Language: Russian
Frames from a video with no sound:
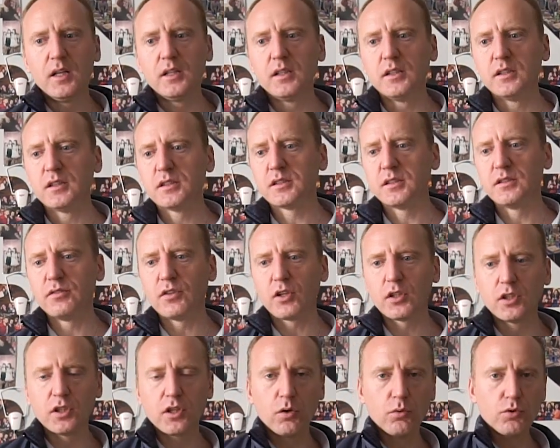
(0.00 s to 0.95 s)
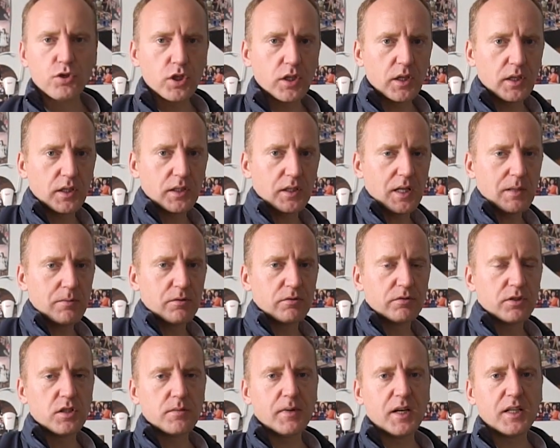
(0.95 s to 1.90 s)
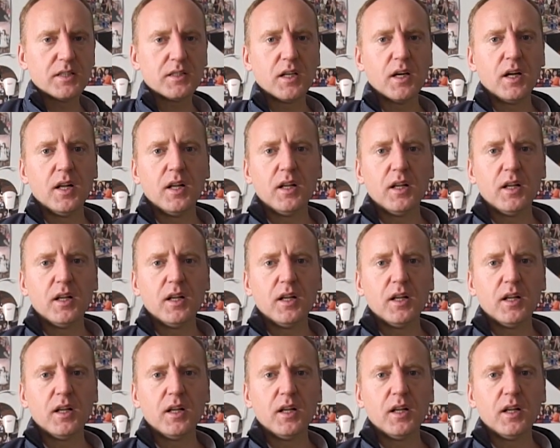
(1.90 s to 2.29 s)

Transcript: из дверных ручек рекламу вынимать,